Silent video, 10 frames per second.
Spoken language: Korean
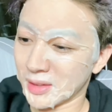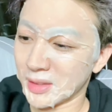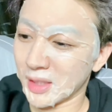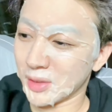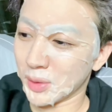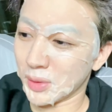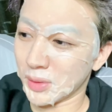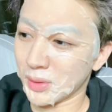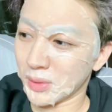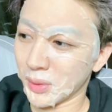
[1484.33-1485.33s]
근데
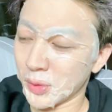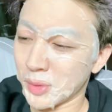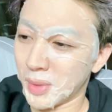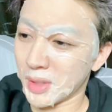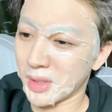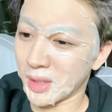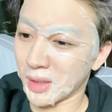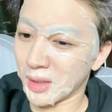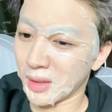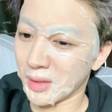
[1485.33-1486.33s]
요즘에
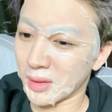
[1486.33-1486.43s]
이제